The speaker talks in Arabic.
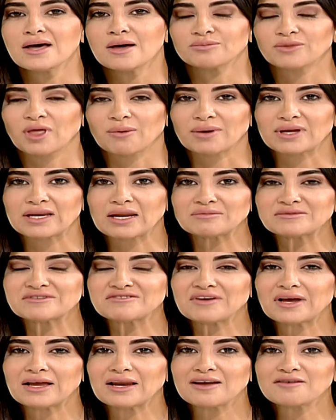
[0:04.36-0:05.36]
تابعين ام تي
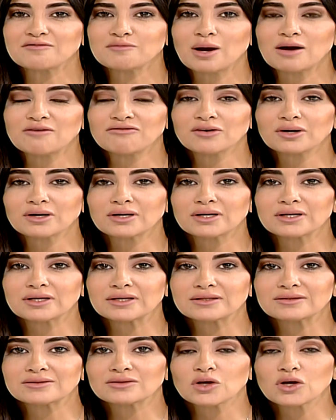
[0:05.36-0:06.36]
في الايف مع
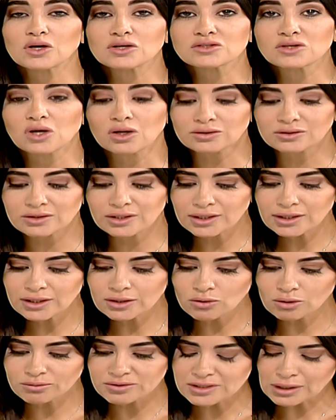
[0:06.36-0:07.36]
فقره آه،
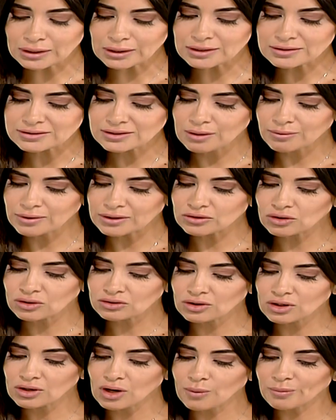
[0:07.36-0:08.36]
سانتي وبصرنا نستقبل
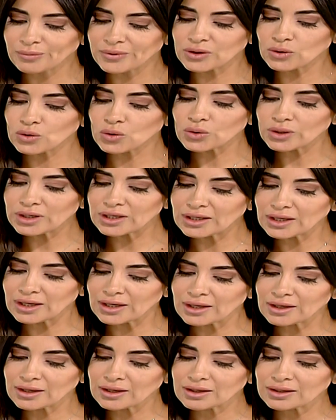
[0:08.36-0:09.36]
دكتور هامبي
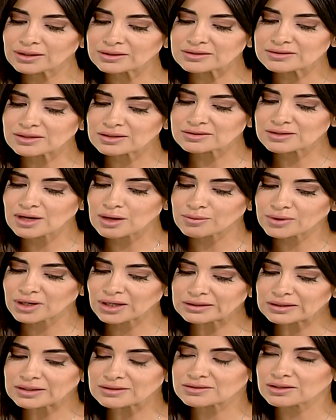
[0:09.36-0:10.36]
كوريي اختصاصي
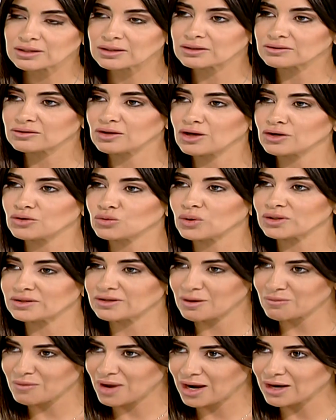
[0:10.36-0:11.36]
امراض السرطان
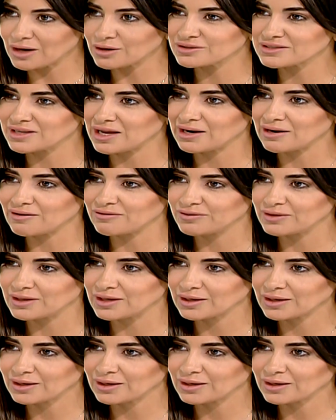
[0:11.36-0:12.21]
والدم اهلا وسهلا فيك, أهلا